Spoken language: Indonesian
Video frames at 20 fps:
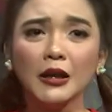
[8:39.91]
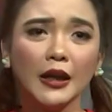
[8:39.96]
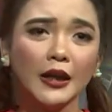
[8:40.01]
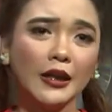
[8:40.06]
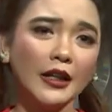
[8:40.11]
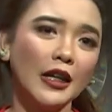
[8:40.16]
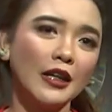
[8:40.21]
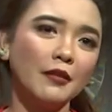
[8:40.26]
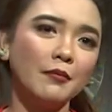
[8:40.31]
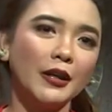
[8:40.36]

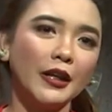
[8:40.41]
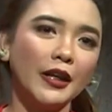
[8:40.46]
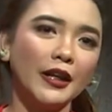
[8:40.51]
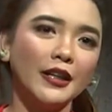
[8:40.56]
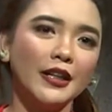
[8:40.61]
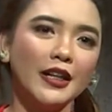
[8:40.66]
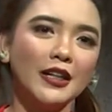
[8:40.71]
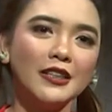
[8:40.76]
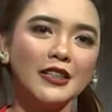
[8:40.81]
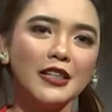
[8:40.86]

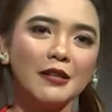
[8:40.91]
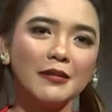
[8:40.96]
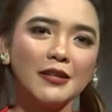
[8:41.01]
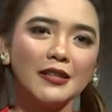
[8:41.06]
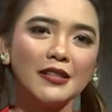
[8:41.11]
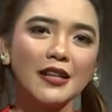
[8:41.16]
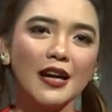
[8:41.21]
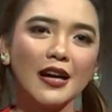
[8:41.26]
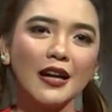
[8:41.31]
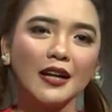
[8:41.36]
milenial-milenial
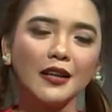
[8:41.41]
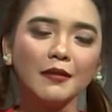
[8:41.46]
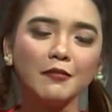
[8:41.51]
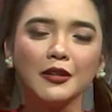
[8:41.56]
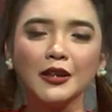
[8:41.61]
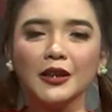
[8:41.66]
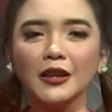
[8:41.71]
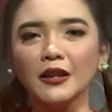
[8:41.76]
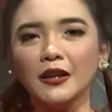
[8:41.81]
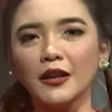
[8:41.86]
zaman sekarang
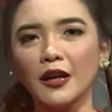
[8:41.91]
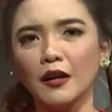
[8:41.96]
yang mungkin